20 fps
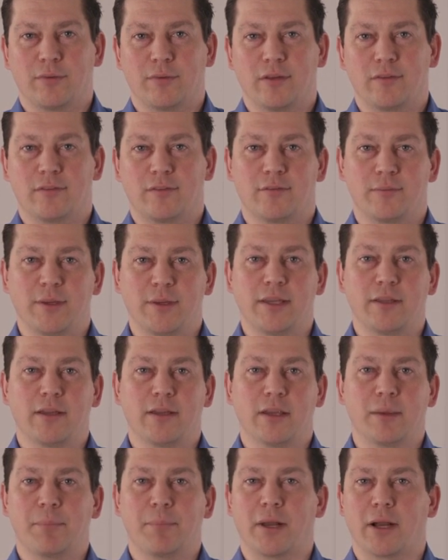ist es
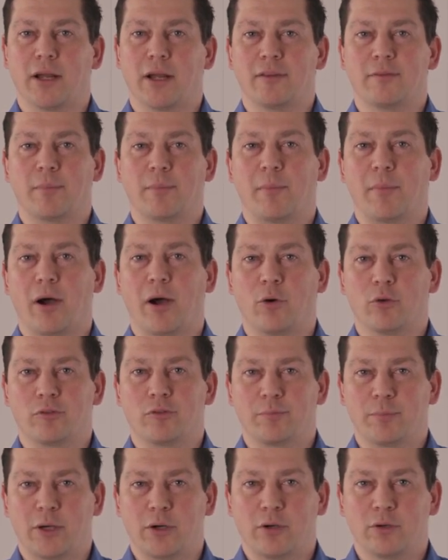wichtig, bereits beim
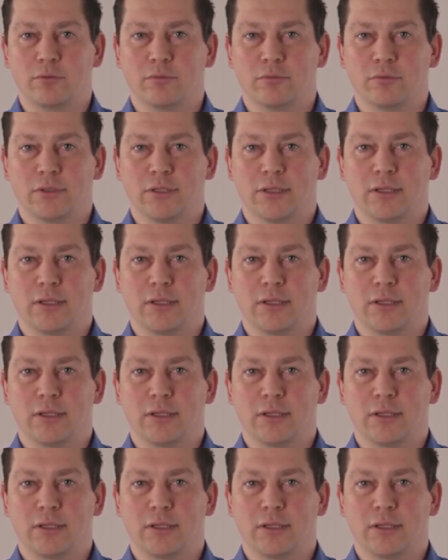Ausbau